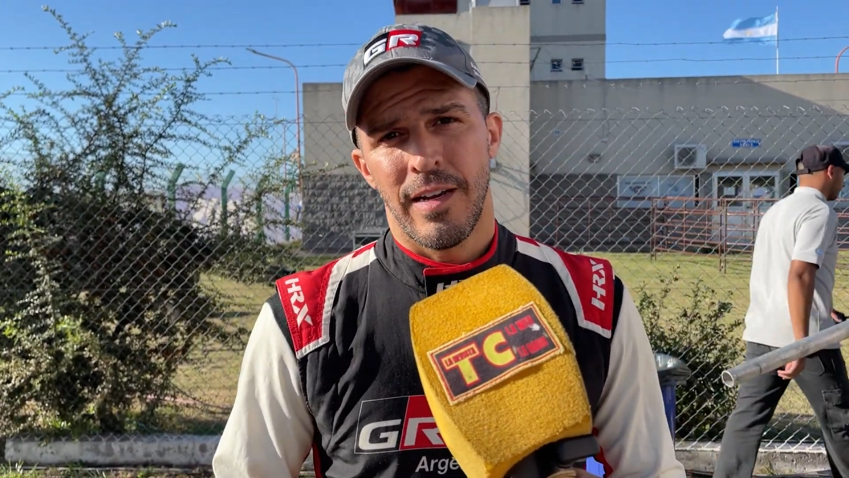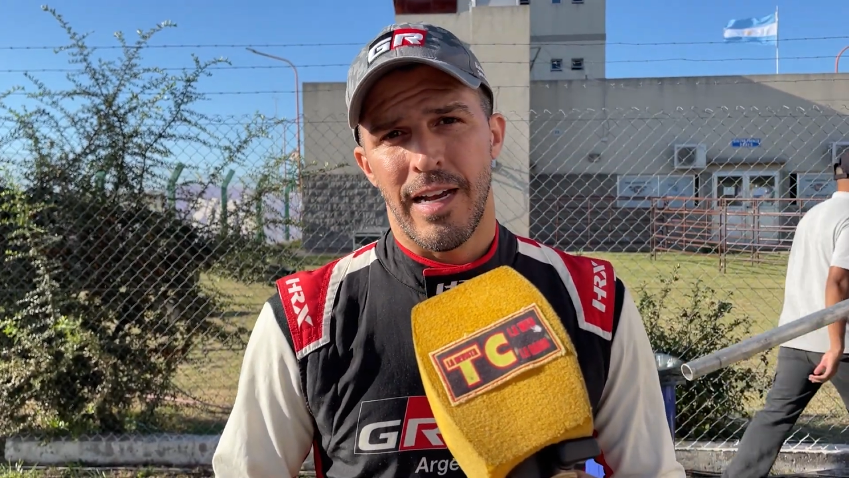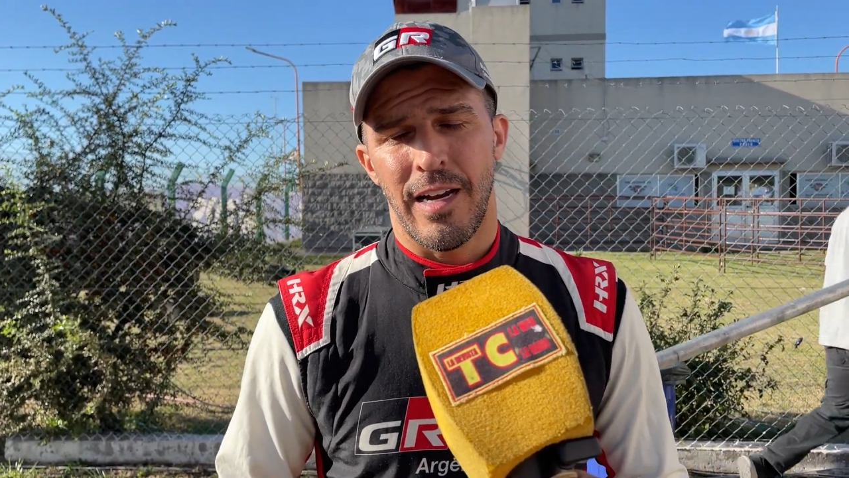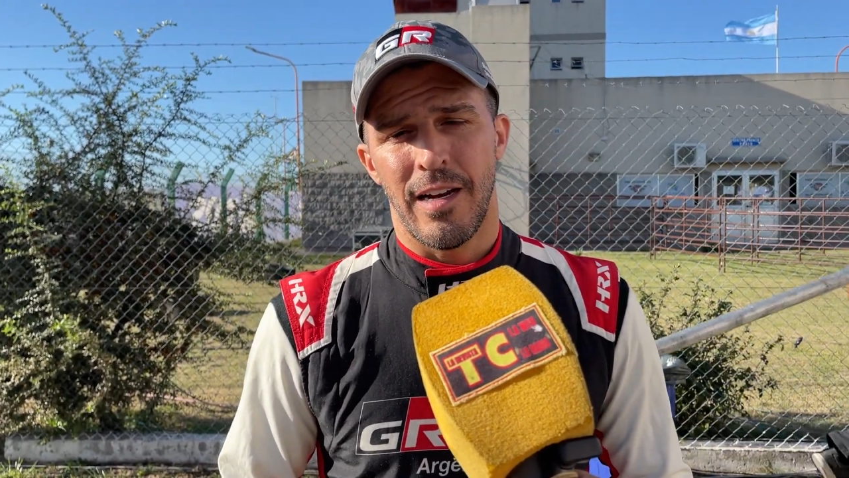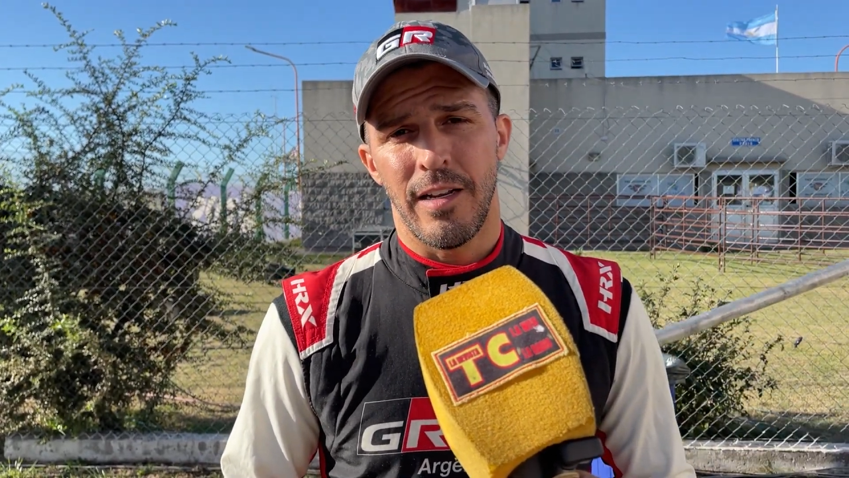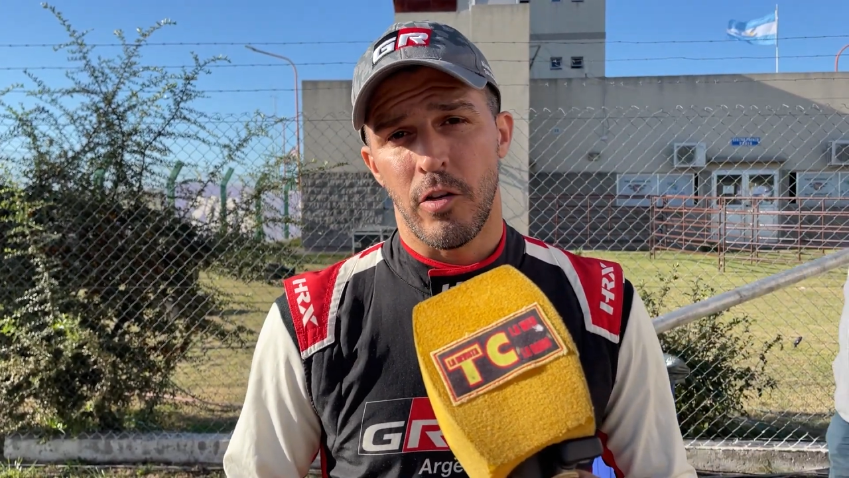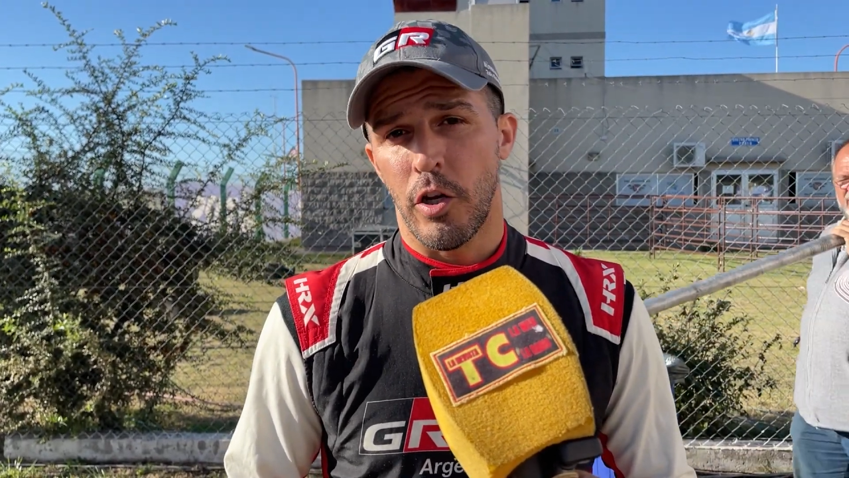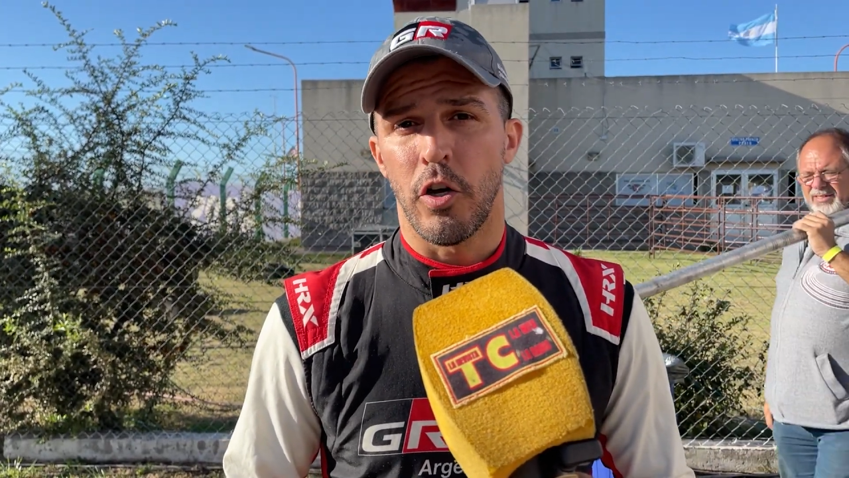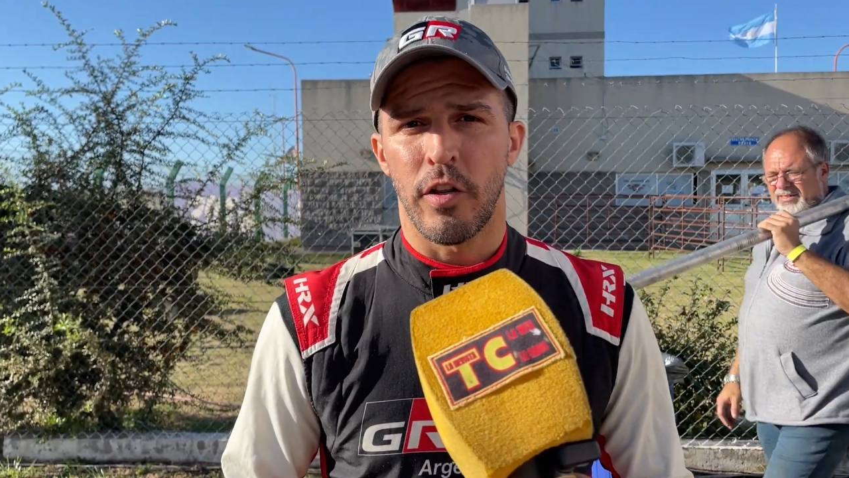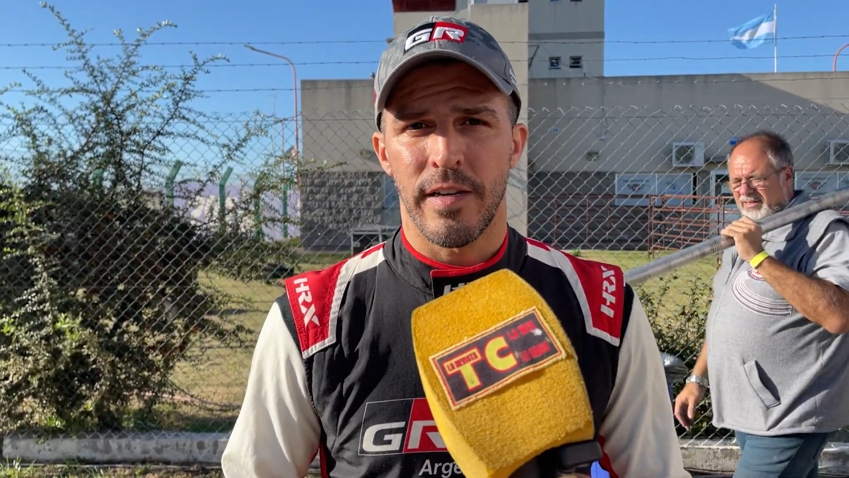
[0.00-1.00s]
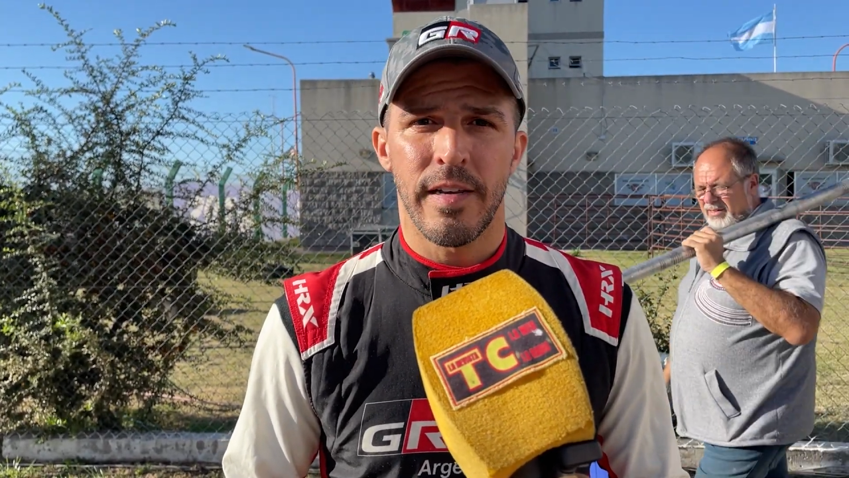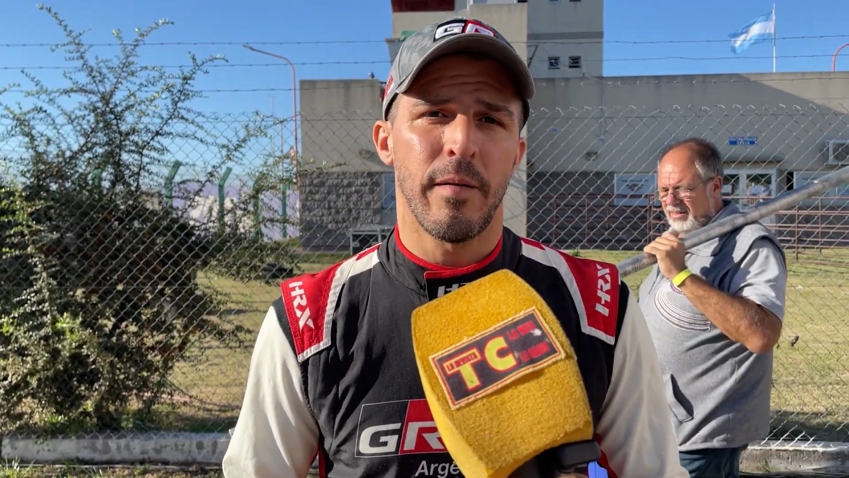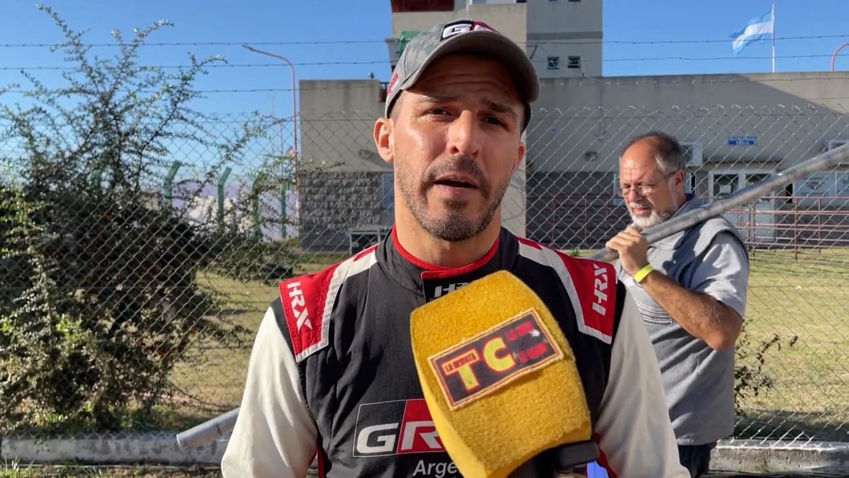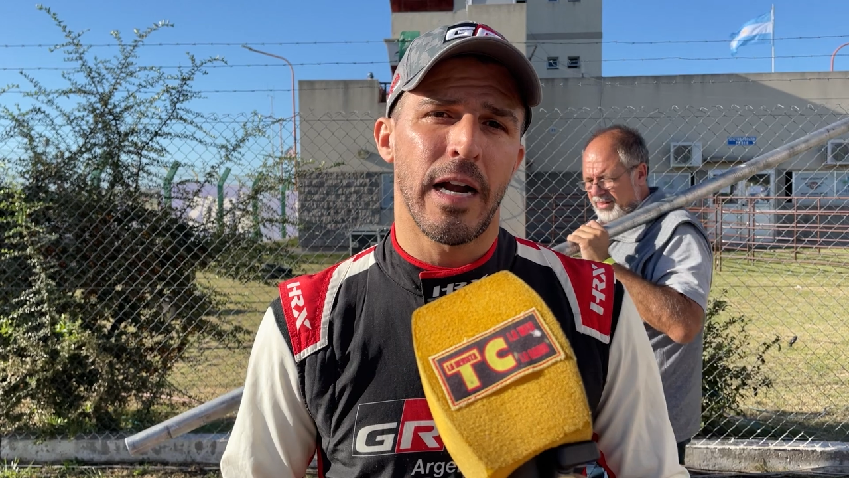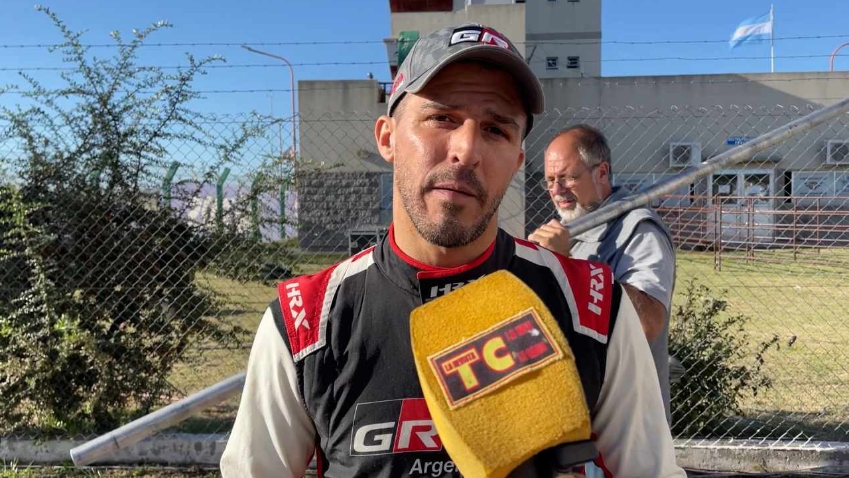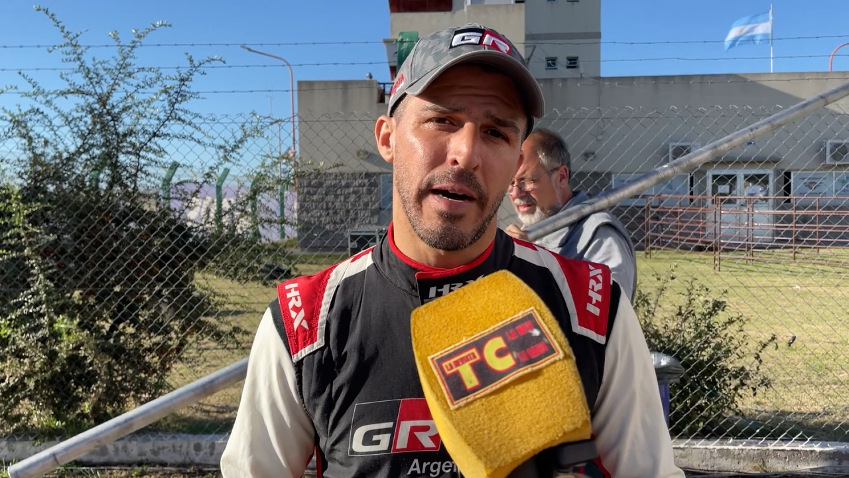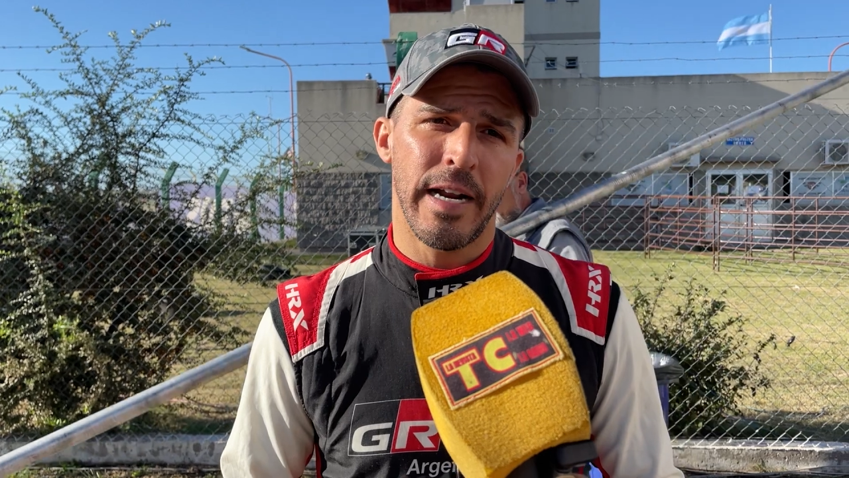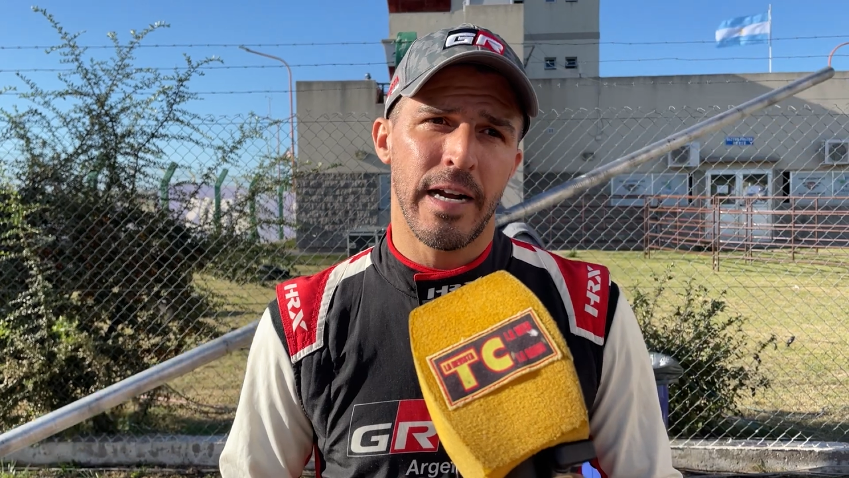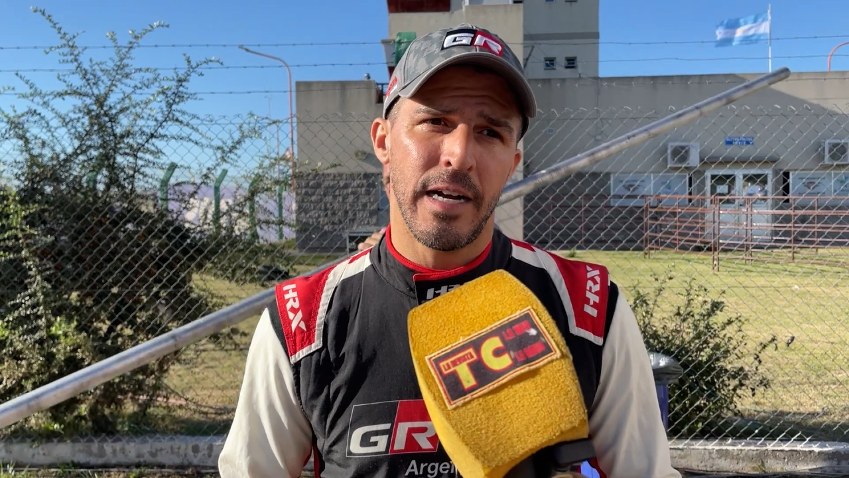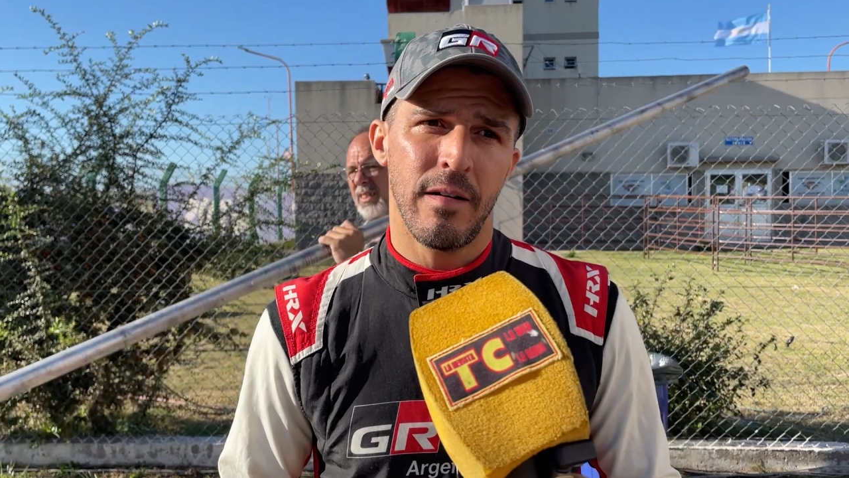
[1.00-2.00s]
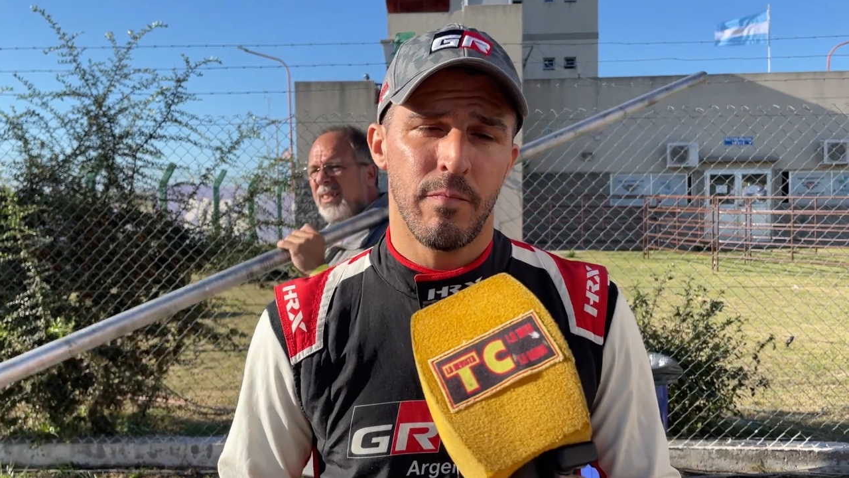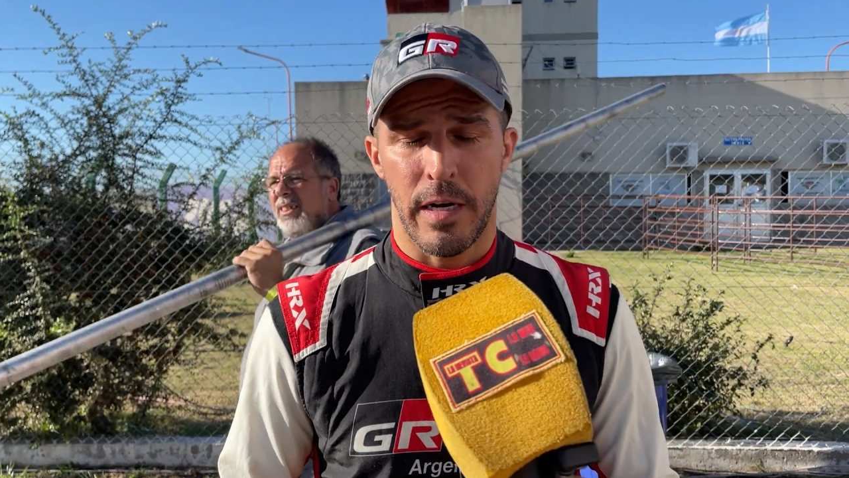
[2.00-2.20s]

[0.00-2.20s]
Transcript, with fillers: en el histórico TC para la marca,